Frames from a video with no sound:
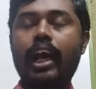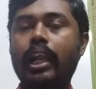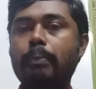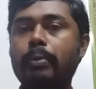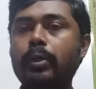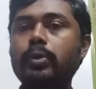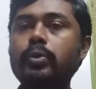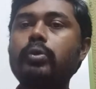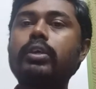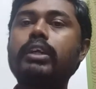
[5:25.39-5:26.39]
అలా
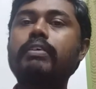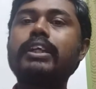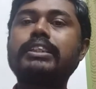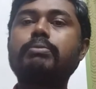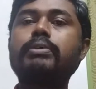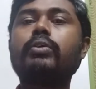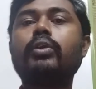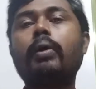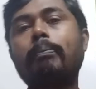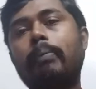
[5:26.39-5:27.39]
పెరుగుతూ ఉన్నటువంటి
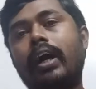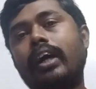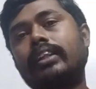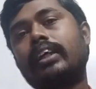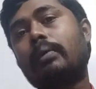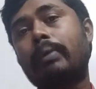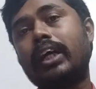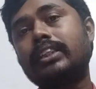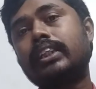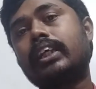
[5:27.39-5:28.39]
సమయంలో పాతగా
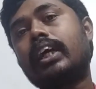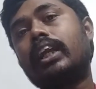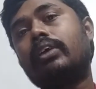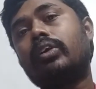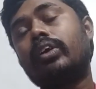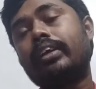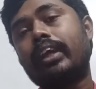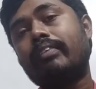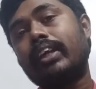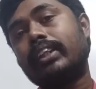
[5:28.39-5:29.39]
ప్రాచీన కాలంలో
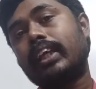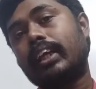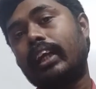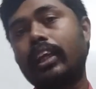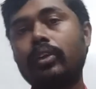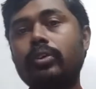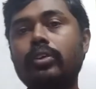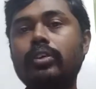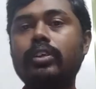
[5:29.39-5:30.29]
ఏవైతే కళలు